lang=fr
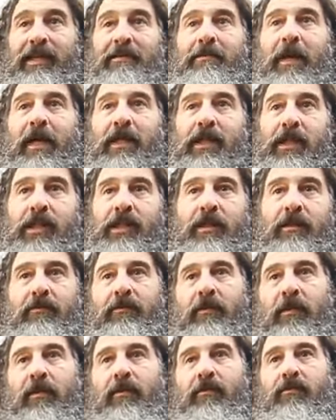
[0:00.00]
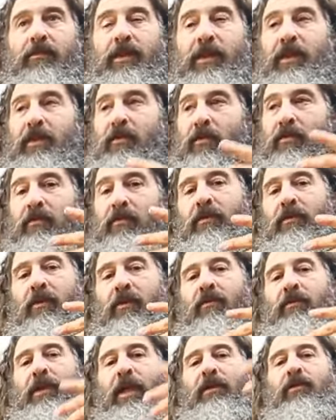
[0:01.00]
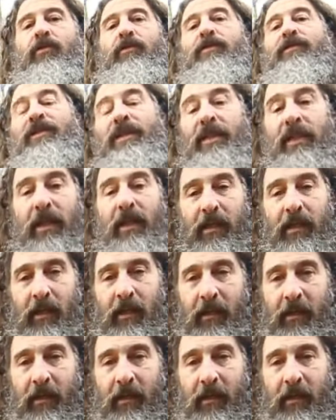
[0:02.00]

imagine ou si on a deviné